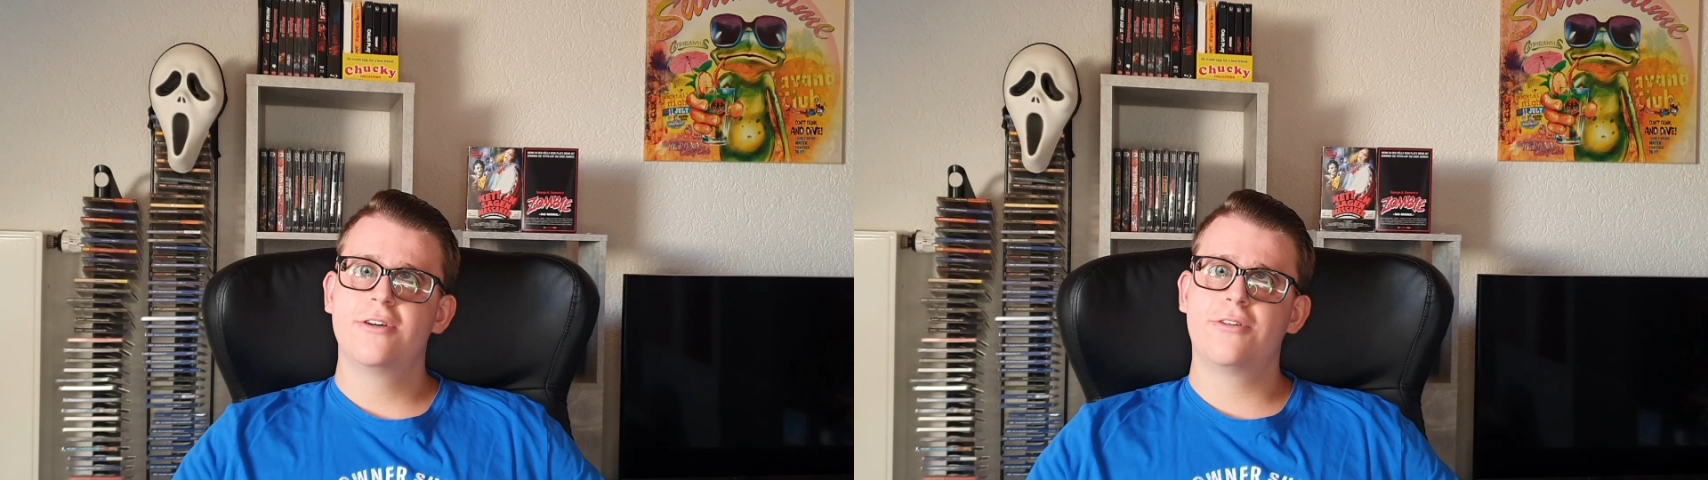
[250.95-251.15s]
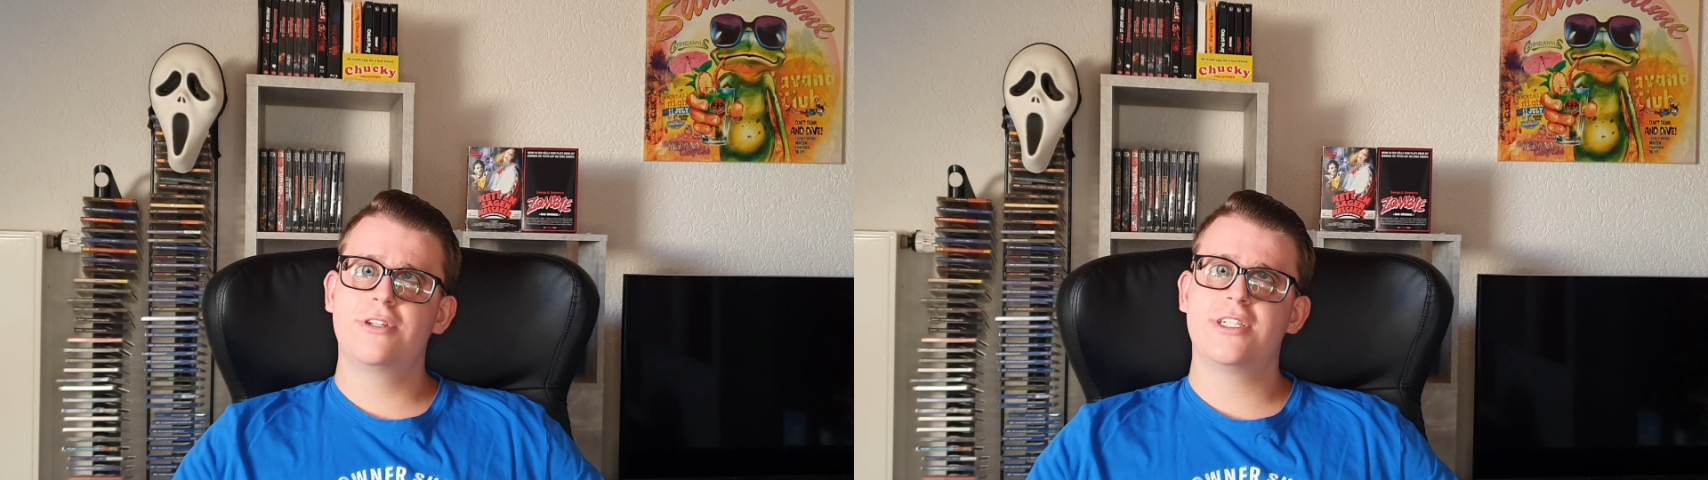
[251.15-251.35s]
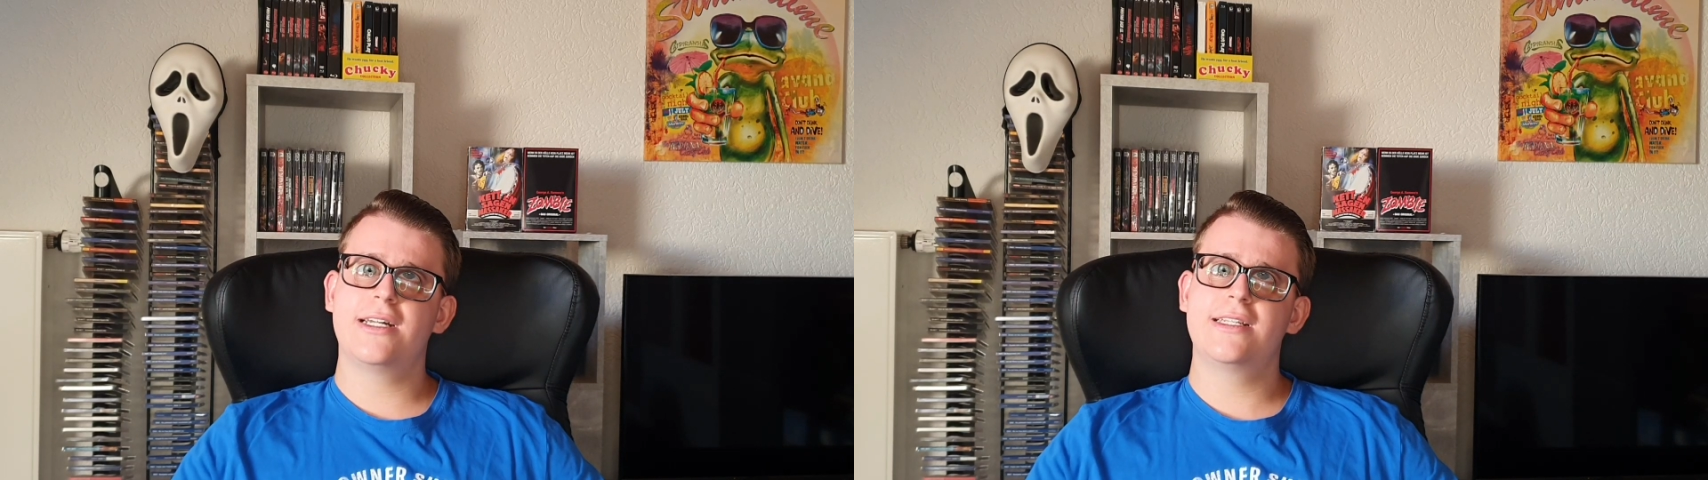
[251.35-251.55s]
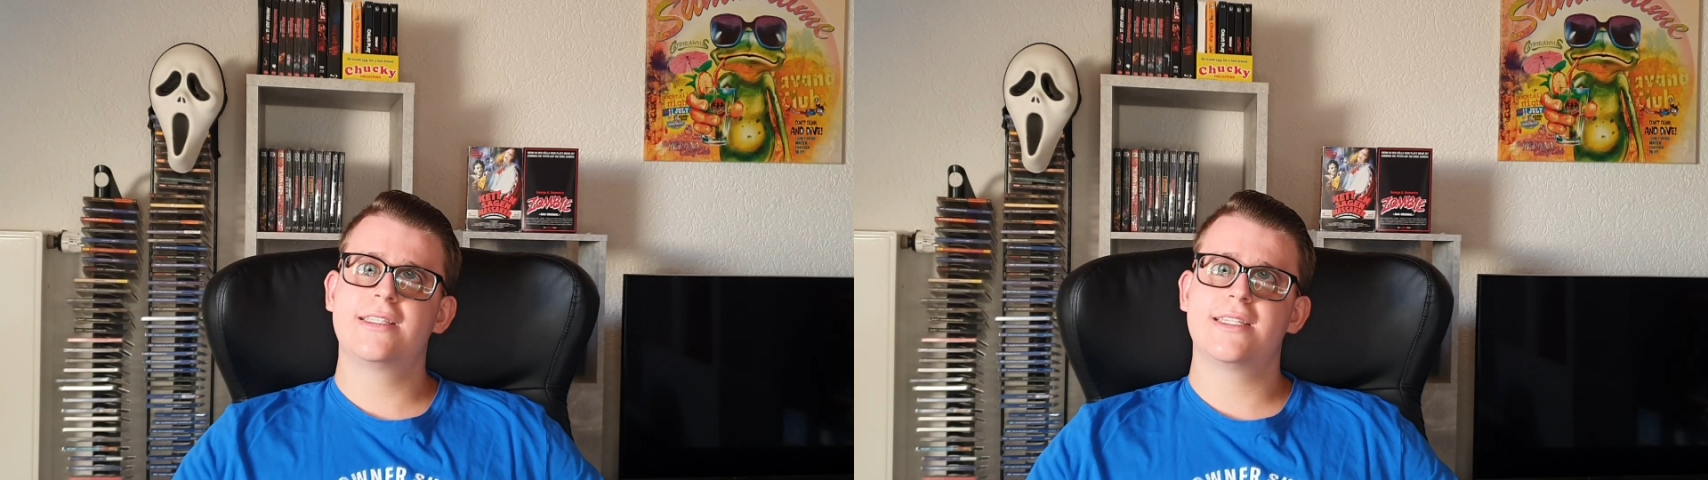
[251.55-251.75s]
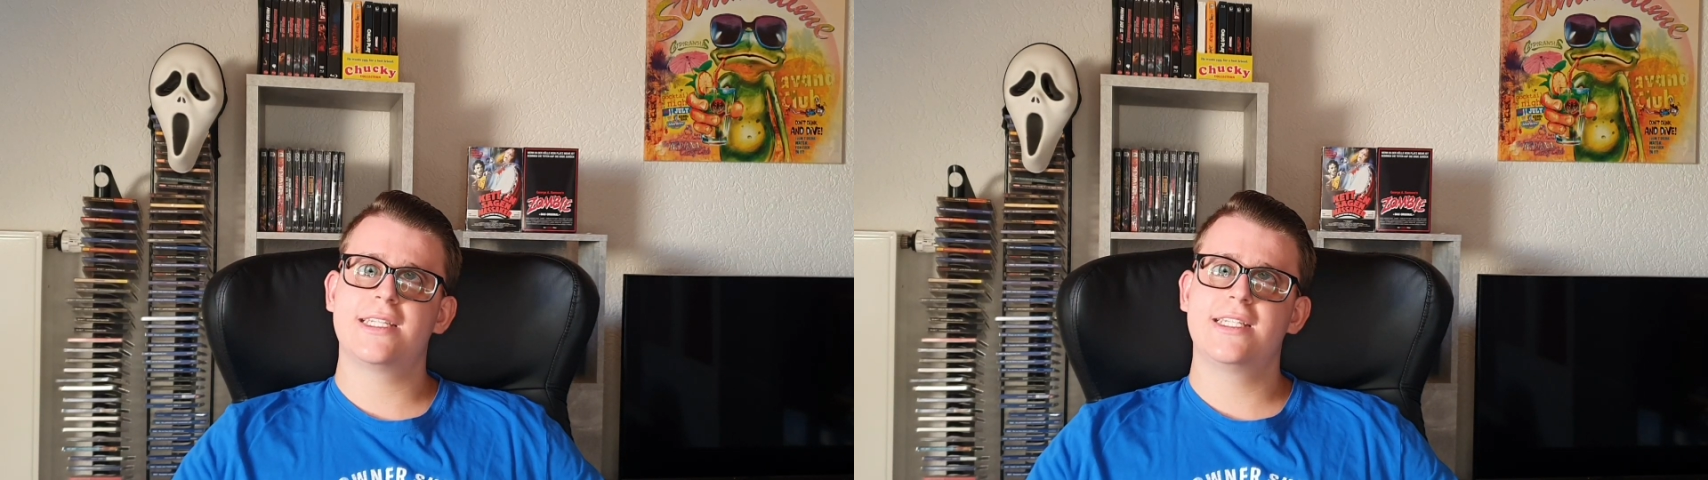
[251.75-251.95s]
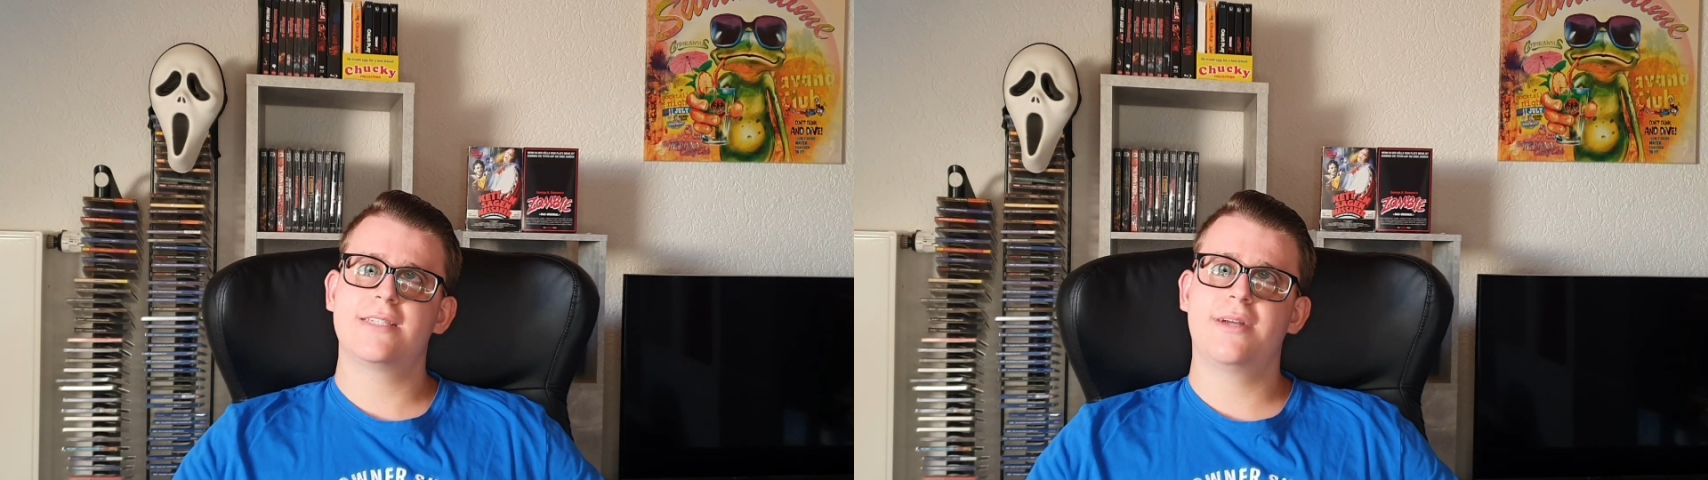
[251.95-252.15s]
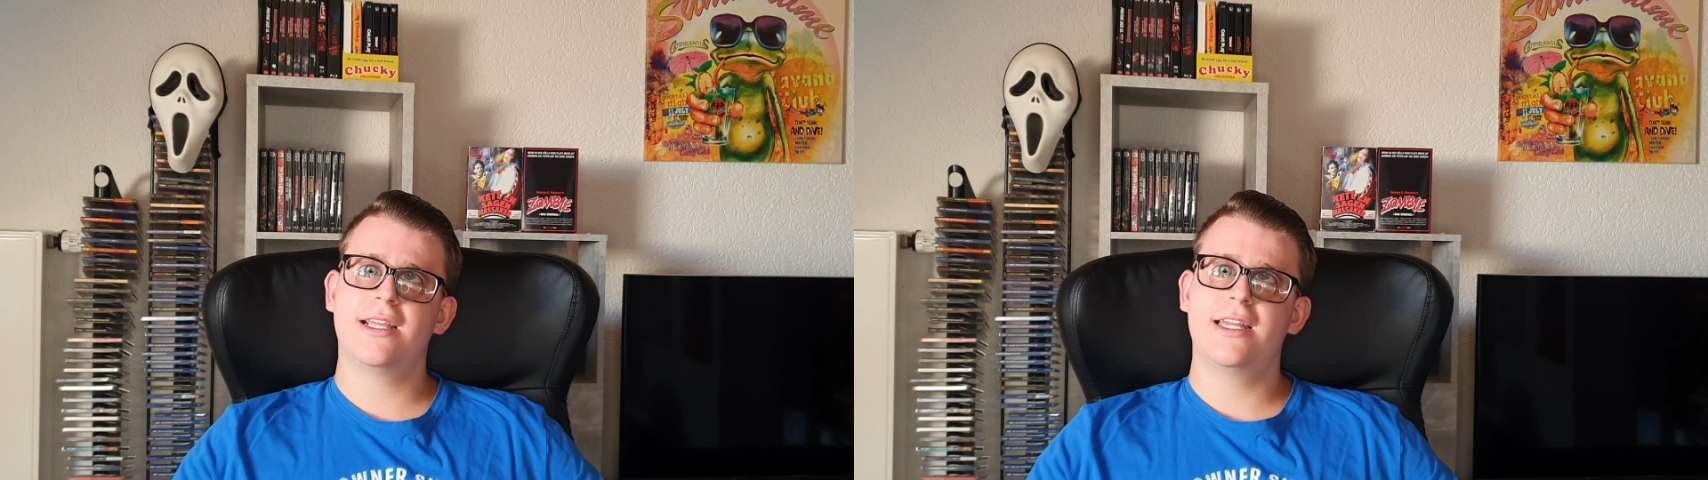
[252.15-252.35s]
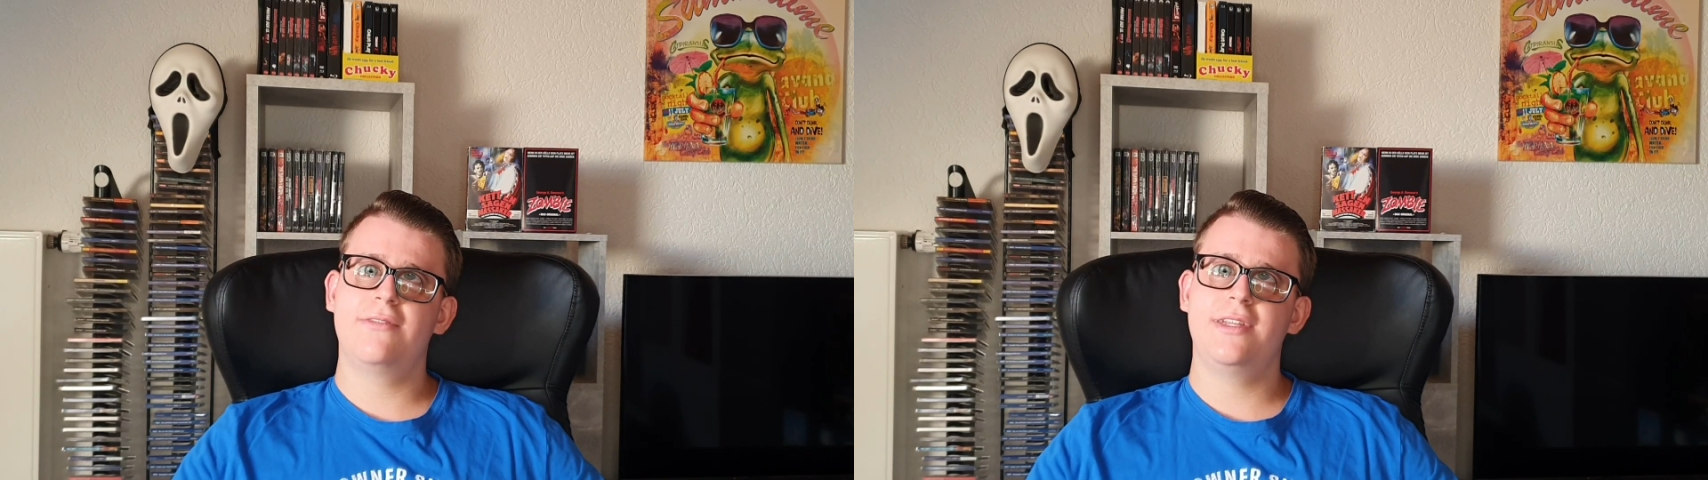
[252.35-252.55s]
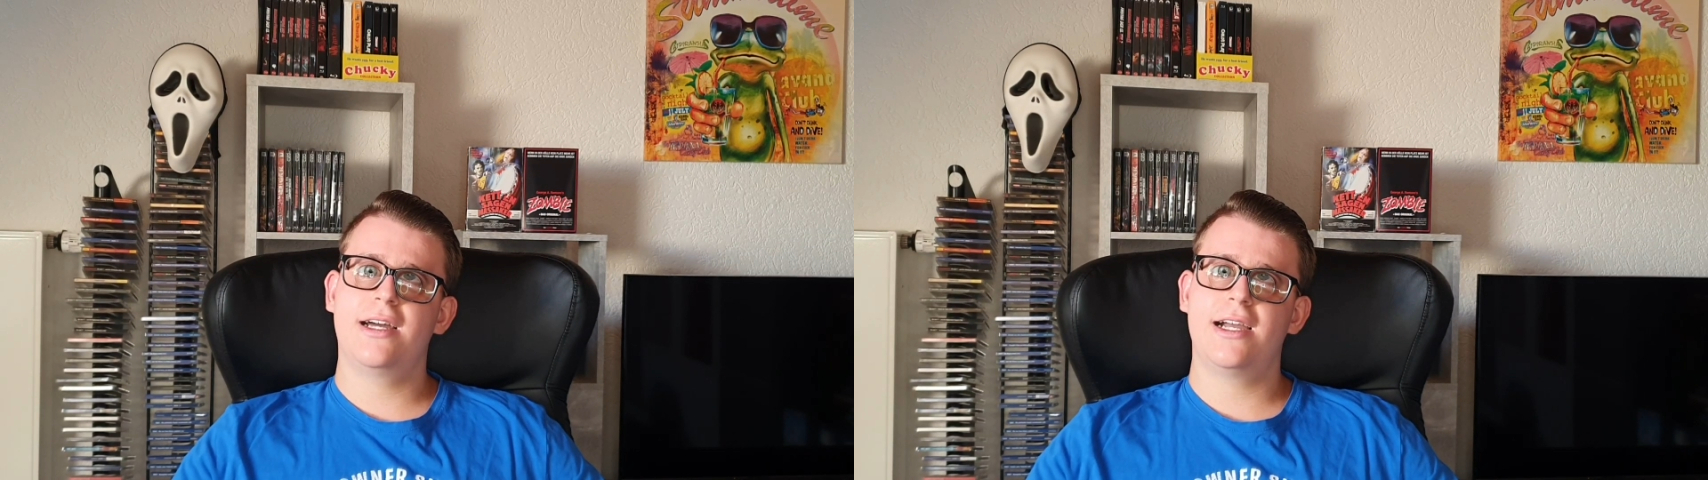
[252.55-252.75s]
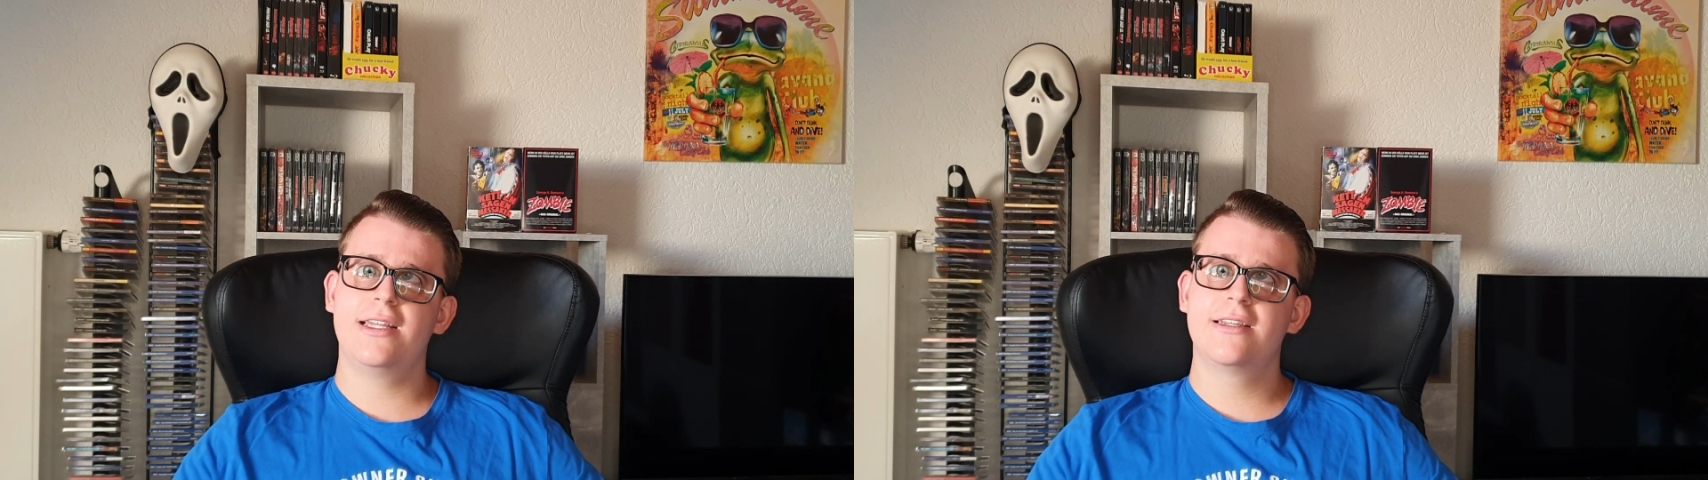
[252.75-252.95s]
und schaltet das nächste Mal gerne
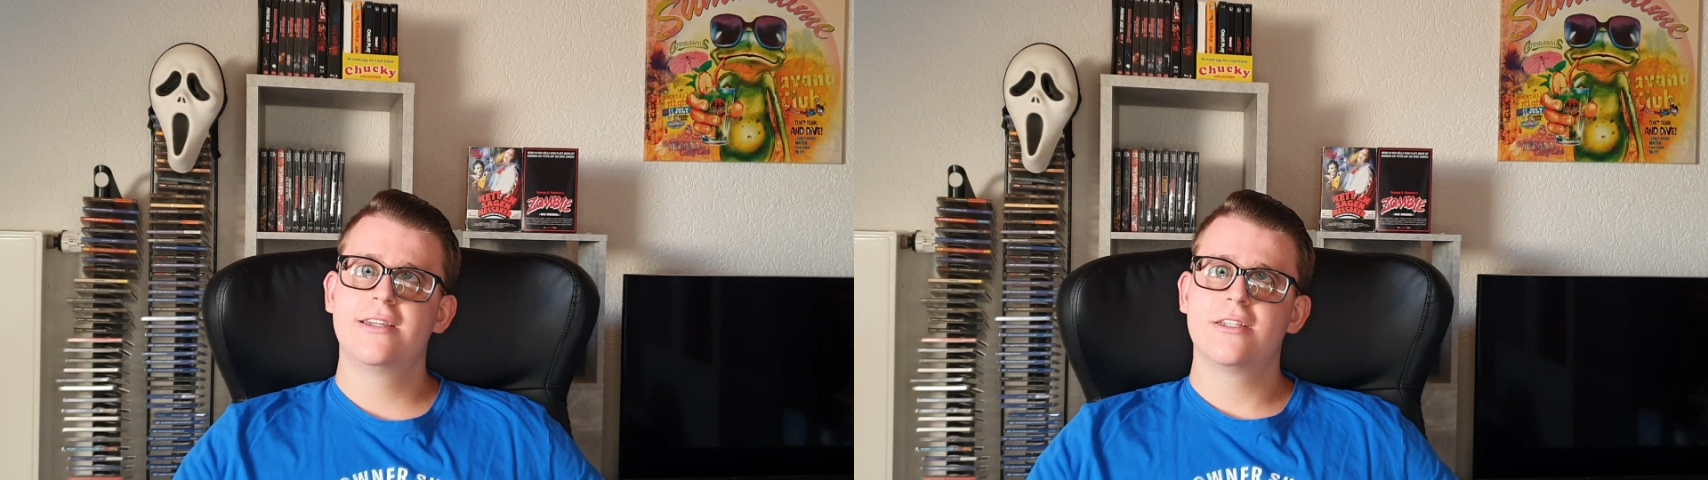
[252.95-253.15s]
wieder ein